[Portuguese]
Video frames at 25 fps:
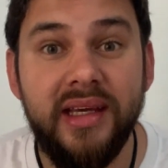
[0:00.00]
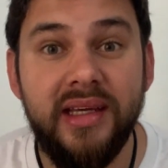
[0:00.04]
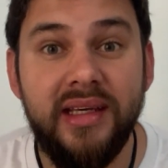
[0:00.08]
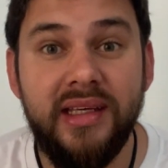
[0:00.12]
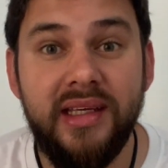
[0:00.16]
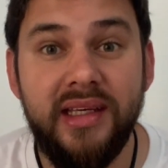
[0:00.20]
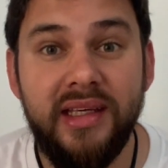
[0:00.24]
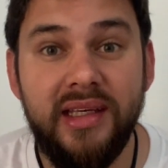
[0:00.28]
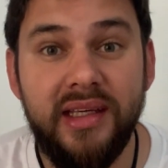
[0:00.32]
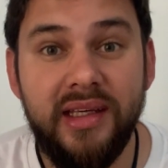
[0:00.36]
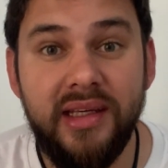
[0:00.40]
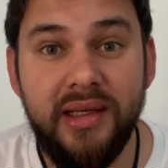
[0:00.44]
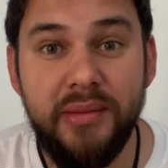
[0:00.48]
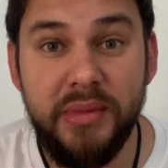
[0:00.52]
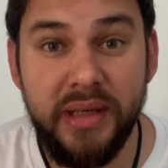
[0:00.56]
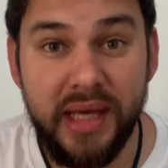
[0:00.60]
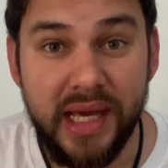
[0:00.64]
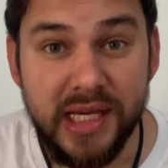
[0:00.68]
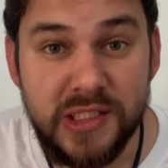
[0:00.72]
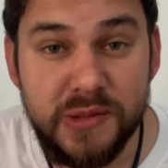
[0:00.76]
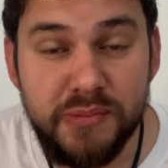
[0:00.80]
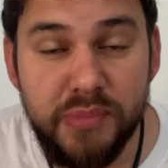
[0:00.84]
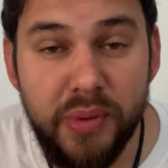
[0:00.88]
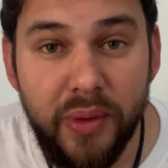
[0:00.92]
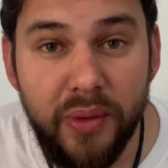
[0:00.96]
e me
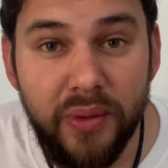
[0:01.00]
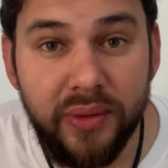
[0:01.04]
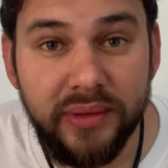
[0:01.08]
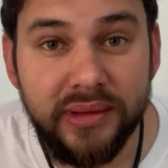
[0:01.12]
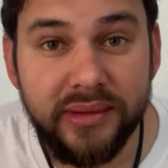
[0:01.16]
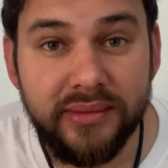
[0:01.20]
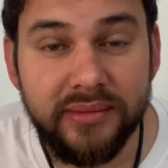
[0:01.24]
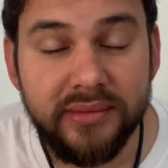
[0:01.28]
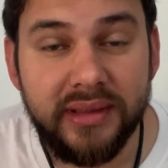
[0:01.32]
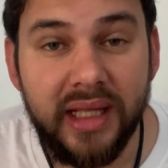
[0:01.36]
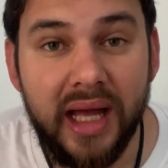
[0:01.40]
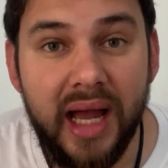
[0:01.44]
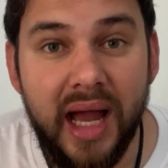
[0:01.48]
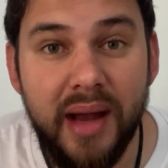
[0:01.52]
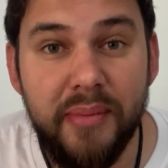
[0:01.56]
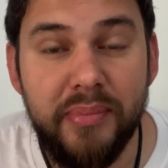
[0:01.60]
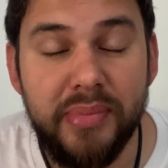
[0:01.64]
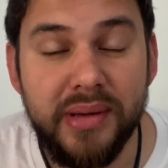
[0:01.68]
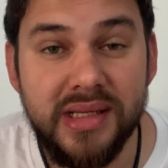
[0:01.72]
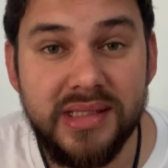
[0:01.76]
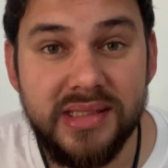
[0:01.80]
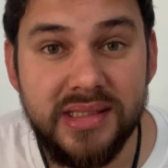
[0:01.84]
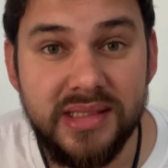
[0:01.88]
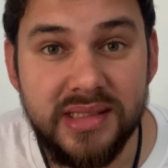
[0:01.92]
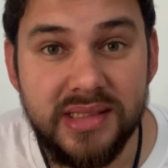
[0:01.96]
respondam, tá?
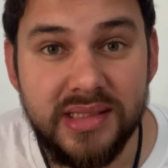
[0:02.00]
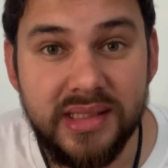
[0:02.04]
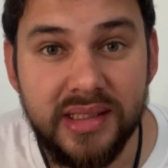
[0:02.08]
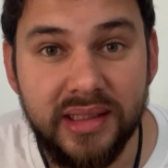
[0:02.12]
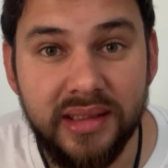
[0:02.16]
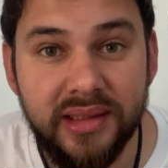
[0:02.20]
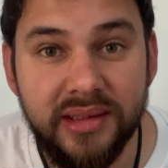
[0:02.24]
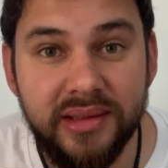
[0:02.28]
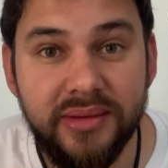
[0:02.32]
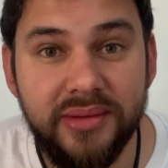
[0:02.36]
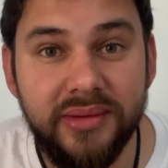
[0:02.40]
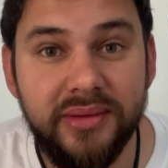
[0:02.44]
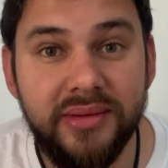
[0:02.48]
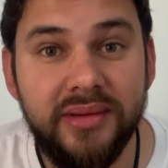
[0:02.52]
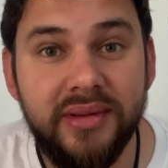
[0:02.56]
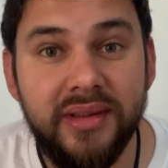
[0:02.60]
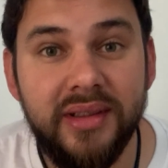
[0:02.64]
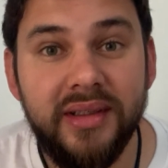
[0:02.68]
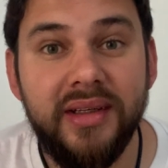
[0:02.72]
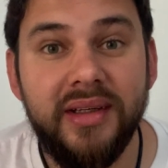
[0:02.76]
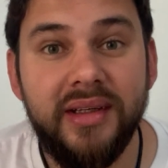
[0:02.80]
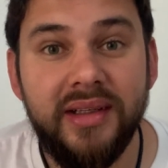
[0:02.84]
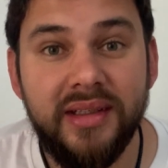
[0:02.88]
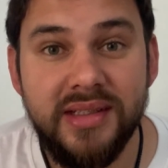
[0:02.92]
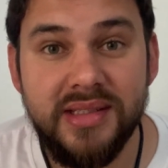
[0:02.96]
Precisando,
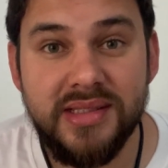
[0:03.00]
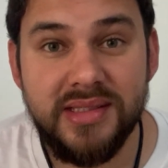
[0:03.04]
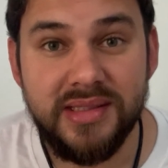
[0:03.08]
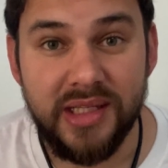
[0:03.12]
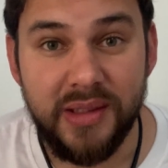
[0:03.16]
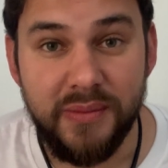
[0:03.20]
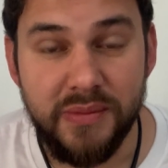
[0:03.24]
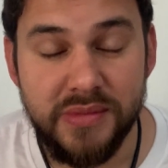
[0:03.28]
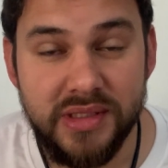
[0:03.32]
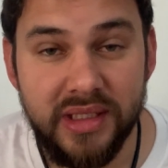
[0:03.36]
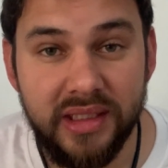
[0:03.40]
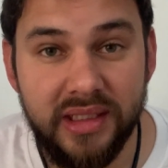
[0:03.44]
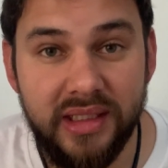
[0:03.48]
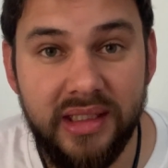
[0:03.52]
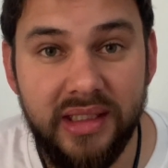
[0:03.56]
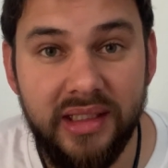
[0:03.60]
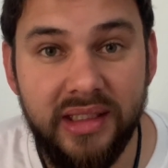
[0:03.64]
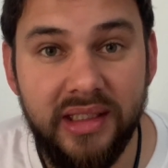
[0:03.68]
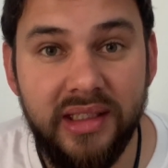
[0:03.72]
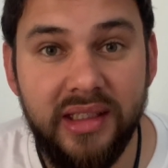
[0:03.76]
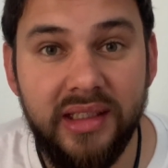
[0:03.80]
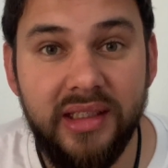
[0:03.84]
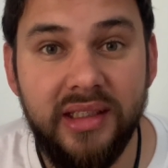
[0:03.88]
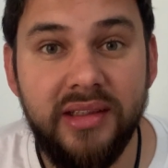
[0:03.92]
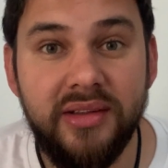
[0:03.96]
estamos
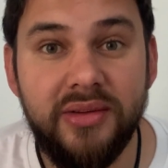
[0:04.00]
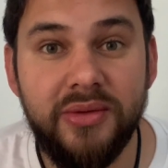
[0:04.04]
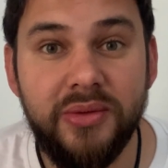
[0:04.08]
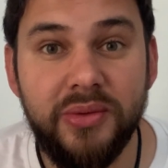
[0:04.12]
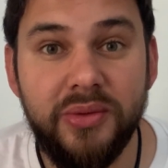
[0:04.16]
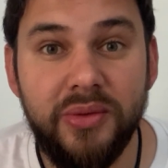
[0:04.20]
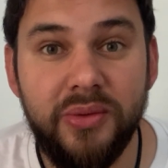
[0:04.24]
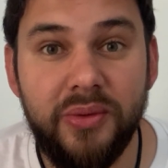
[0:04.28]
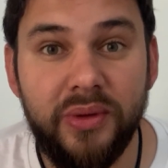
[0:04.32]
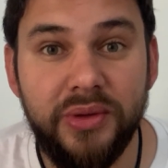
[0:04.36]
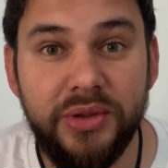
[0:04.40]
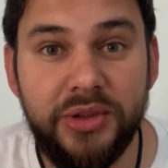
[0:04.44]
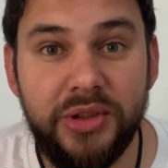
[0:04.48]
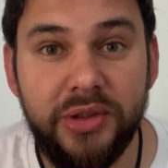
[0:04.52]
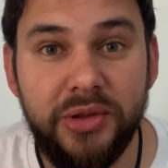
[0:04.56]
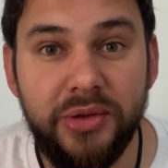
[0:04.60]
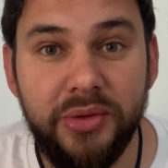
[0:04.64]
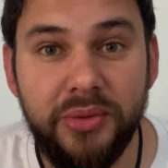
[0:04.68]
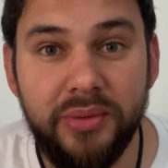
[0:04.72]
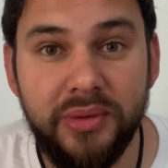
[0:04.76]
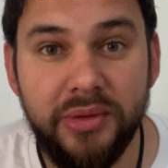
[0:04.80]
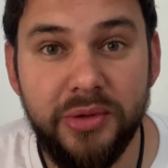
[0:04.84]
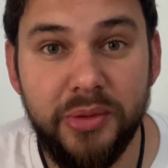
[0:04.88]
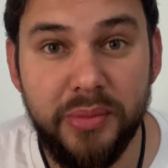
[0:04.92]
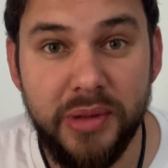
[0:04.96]
aqui, tudo
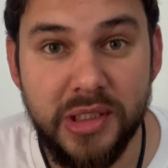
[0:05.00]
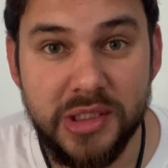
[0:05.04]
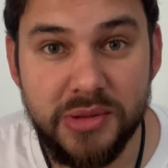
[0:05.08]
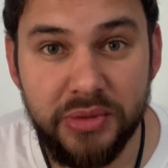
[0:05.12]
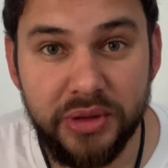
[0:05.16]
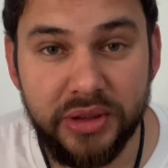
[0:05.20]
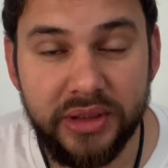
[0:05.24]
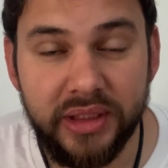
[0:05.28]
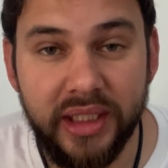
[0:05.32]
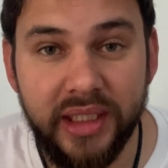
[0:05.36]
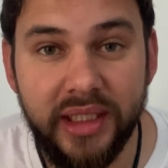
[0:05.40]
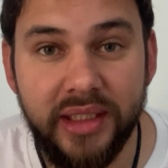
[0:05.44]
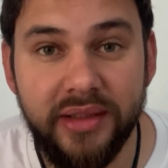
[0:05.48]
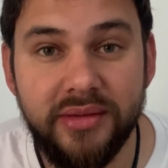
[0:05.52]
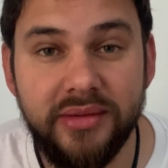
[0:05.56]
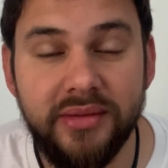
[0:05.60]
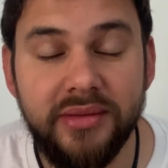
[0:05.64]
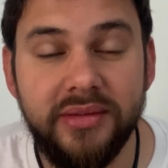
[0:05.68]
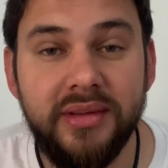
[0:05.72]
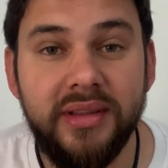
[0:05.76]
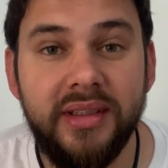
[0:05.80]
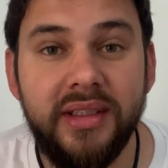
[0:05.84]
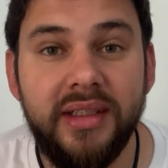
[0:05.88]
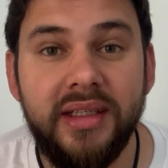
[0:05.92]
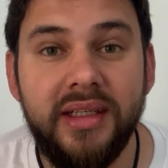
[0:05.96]
continua do mesmo
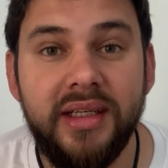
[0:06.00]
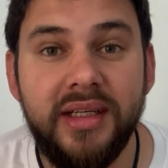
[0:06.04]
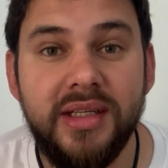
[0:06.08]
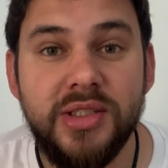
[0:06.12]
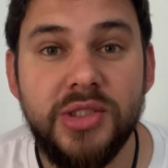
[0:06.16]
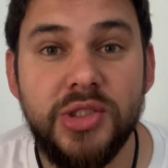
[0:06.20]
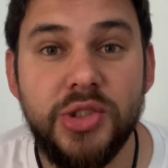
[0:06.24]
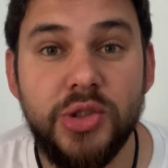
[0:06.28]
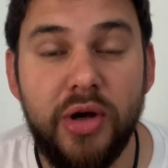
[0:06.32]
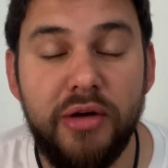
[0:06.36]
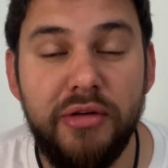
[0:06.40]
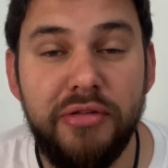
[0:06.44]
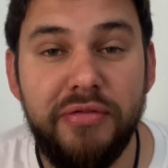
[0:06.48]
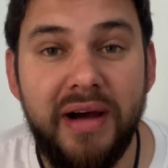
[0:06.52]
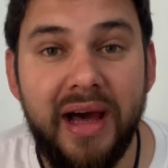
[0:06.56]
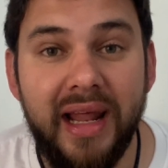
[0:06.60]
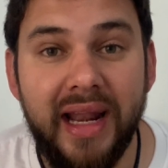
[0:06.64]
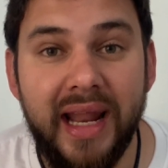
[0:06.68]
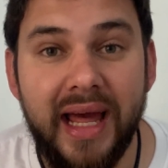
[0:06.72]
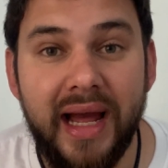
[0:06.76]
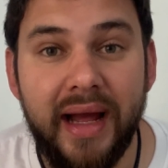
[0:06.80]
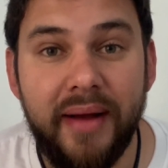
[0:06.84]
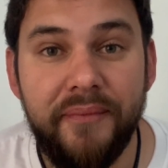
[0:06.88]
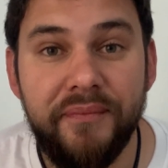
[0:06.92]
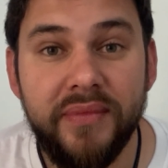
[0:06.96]
jeito, só
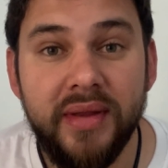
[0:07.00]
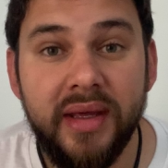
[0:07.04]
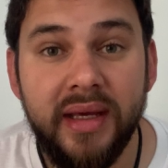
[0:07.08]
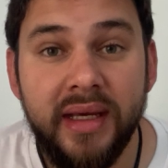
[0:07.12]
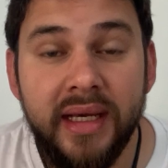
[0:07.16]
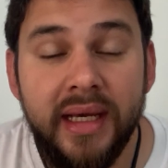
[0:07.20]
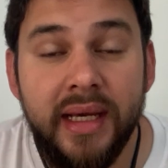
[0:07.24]
falar.